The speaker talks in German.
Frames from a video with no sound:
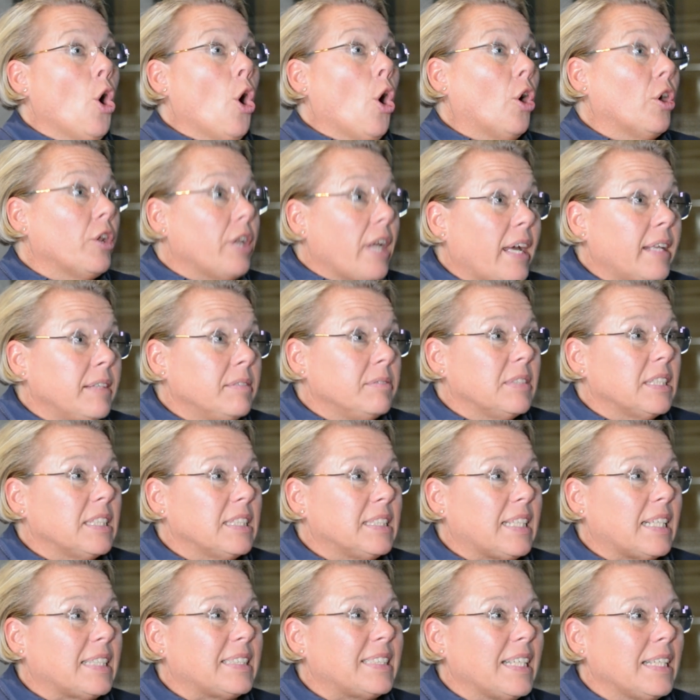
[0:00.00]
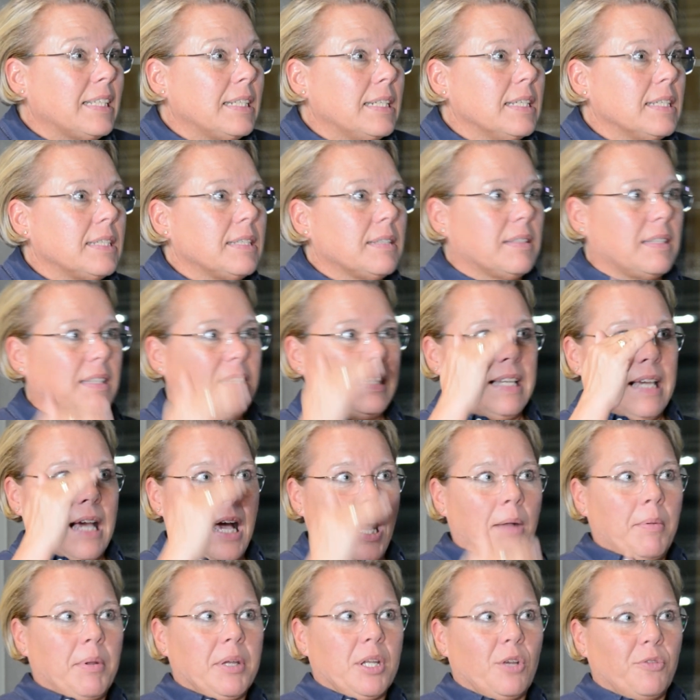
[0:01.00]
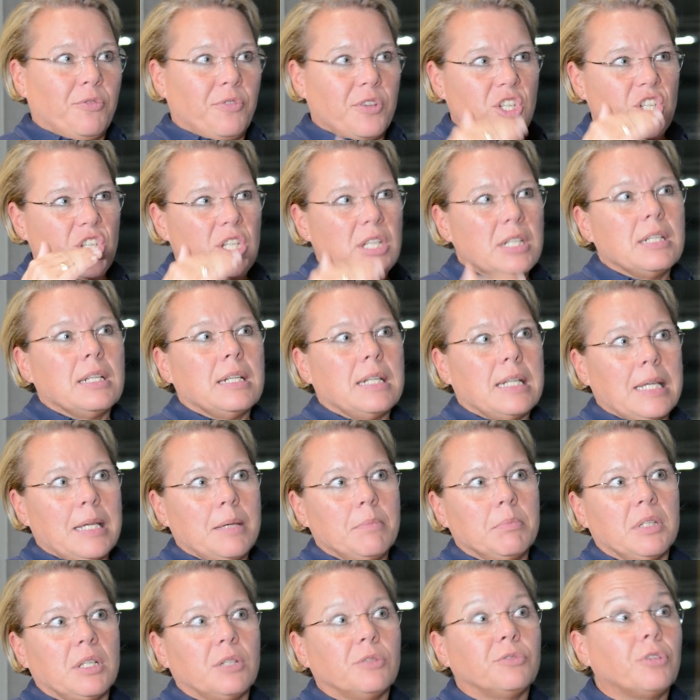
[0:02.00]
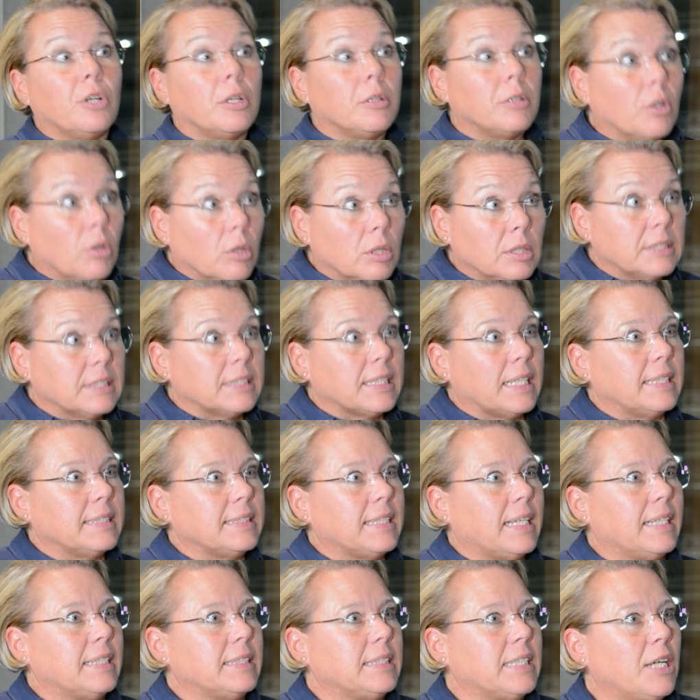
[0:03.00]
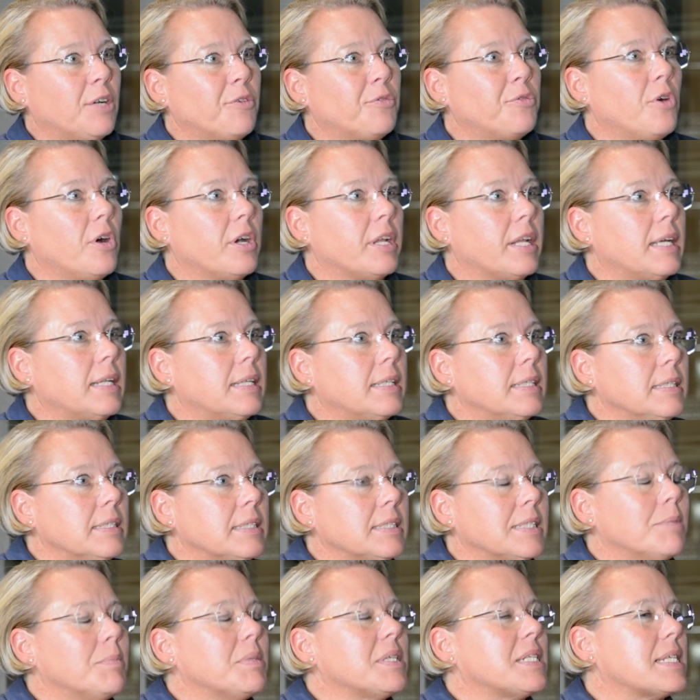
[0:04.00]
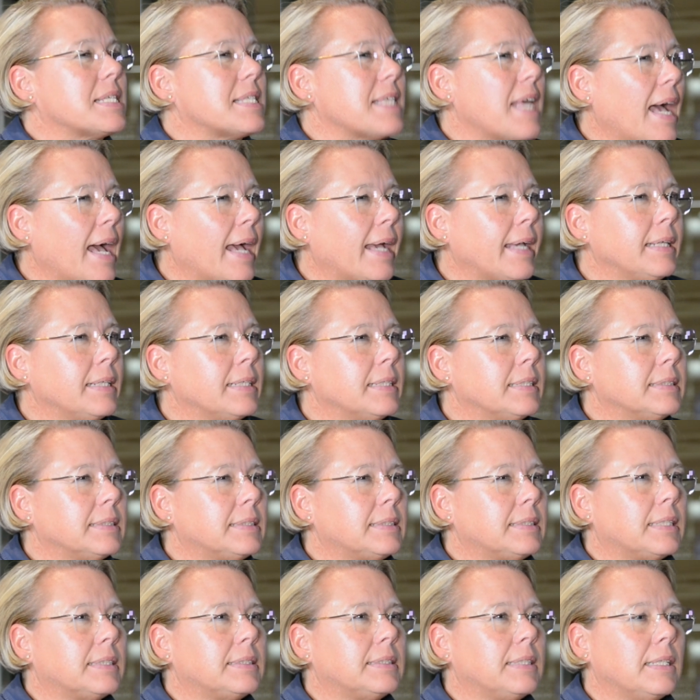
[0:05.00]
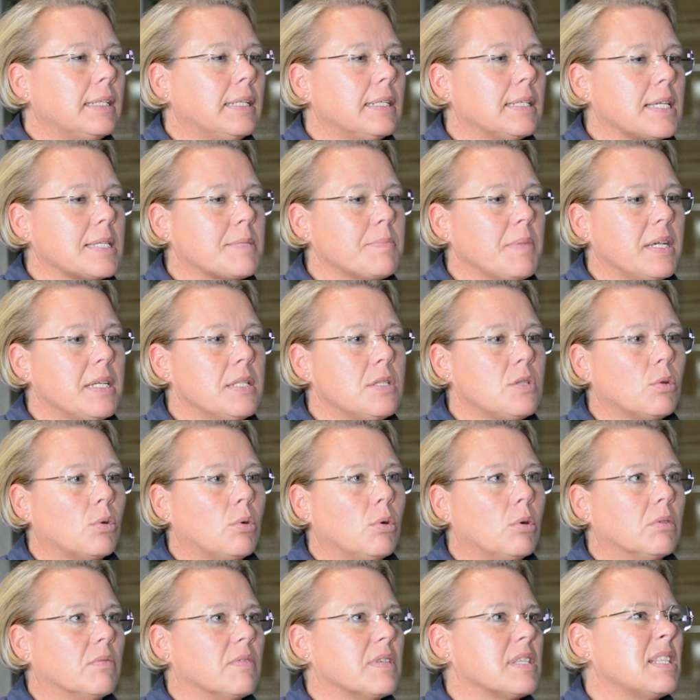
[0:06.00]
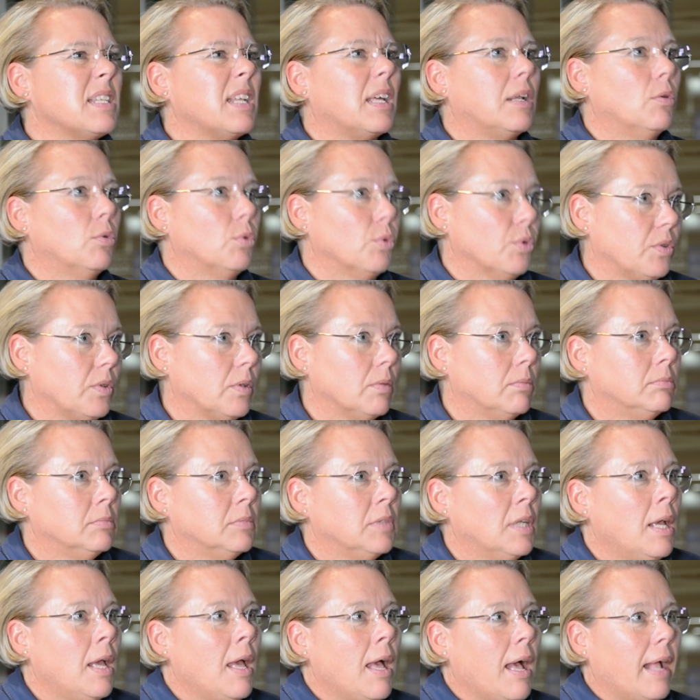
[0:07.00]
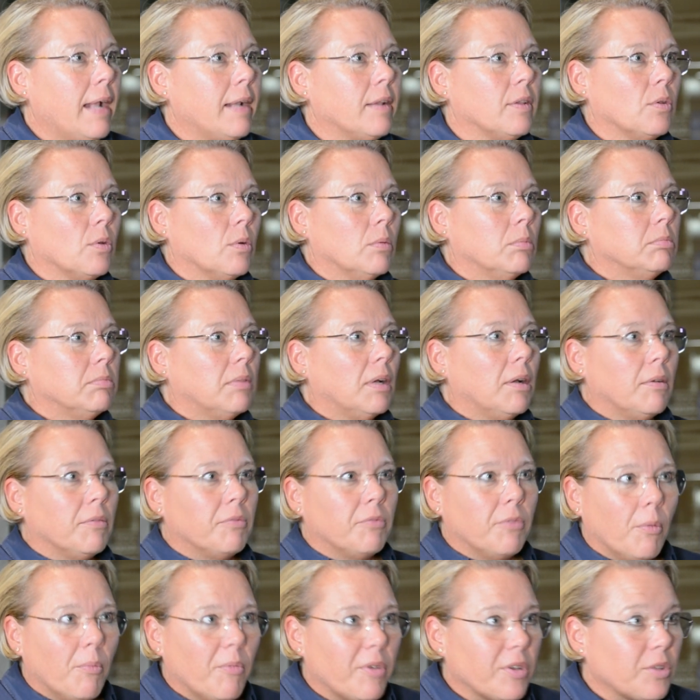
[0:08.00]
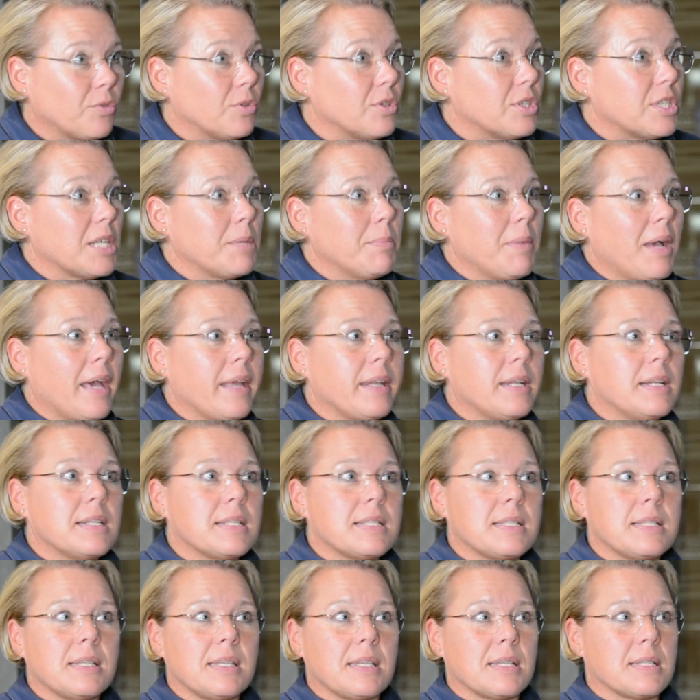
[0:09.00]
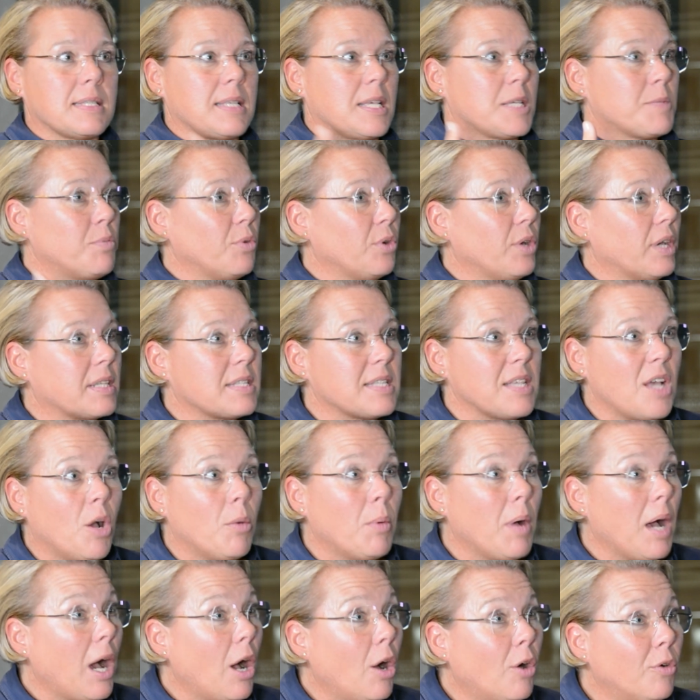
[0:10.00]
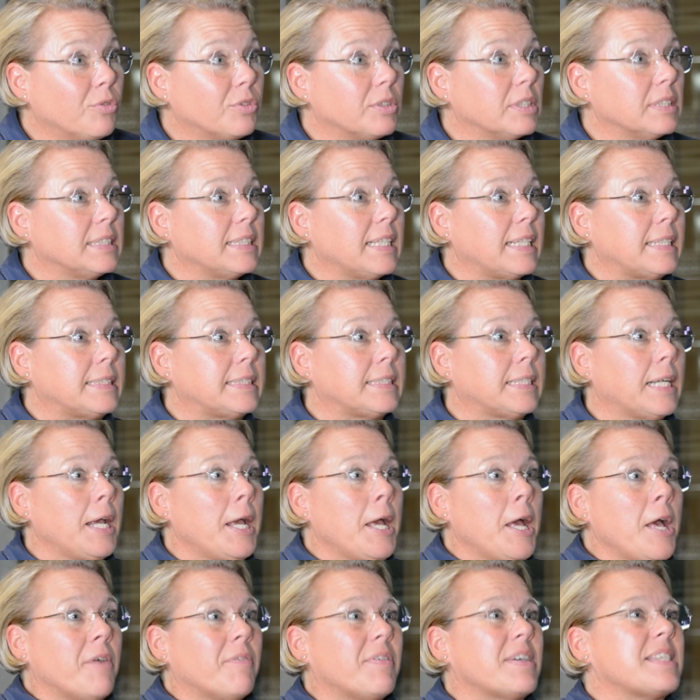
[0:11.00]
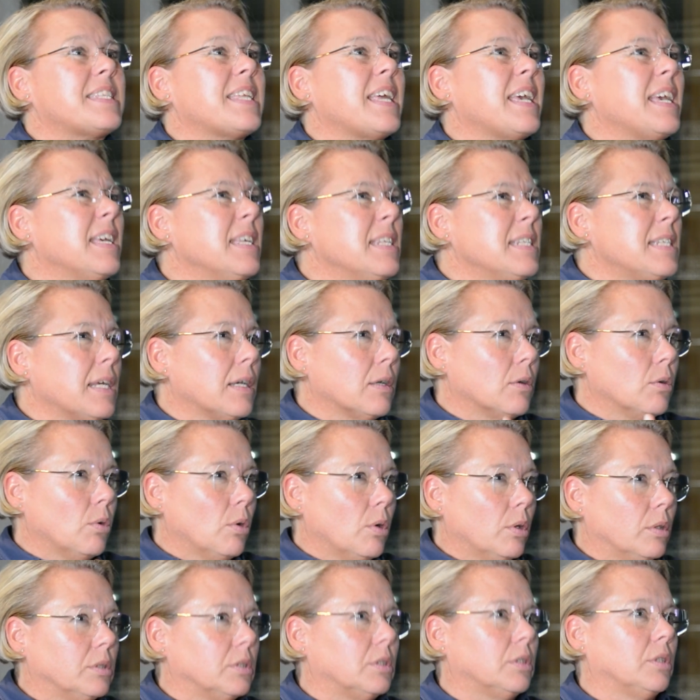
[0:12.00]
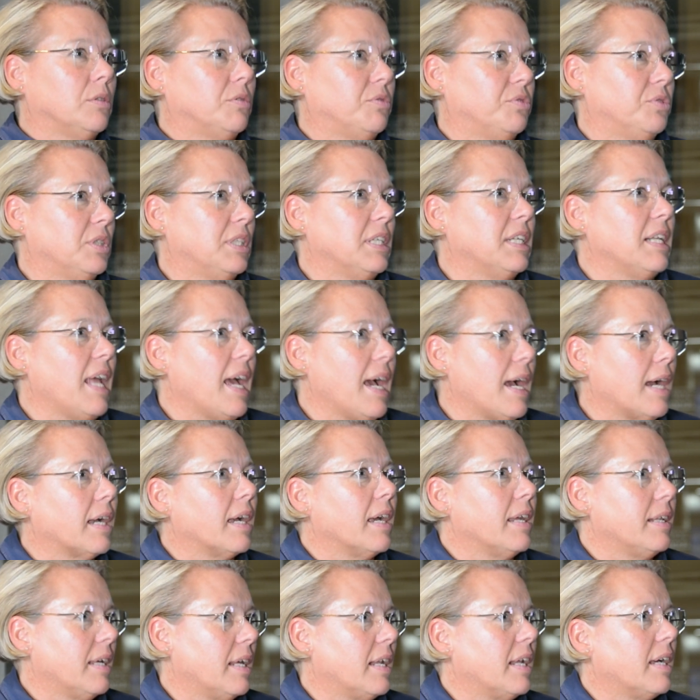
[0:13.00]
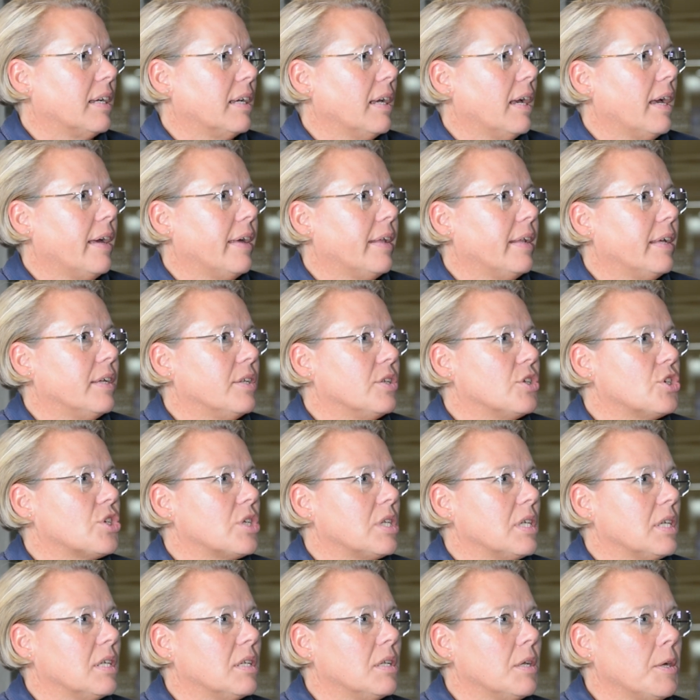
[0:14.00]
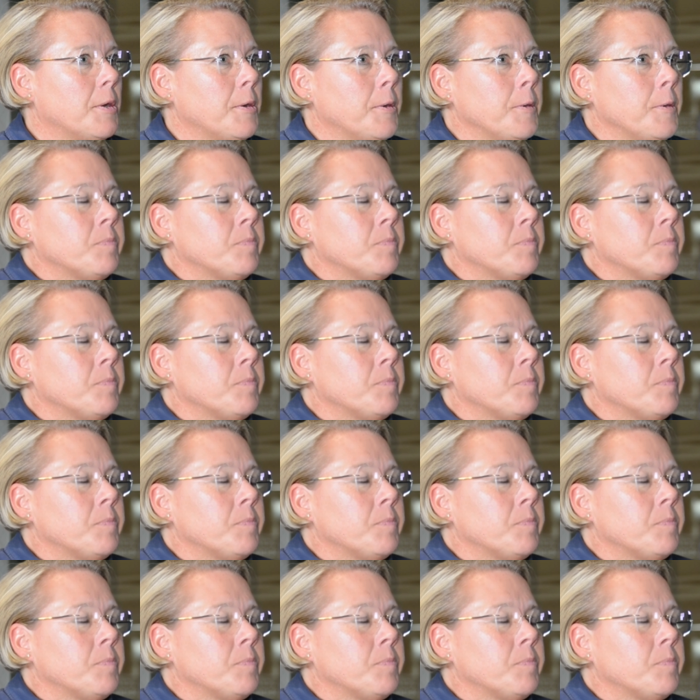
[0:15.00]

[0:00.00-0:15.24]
Und dann ist tatsächlich die Arbeit auf verschiedenen Ebenen von unserer Seite erforderlich. Nämlich das eine ist tatsächlich erstmal hinzugucken, was ist denn da los? Also, äh, um was für ein Thema handelt es sich? Ist das Projekt sauber aufgesetzt? Was ist der Hintergrund für den Ärger, der da gerade entsteht?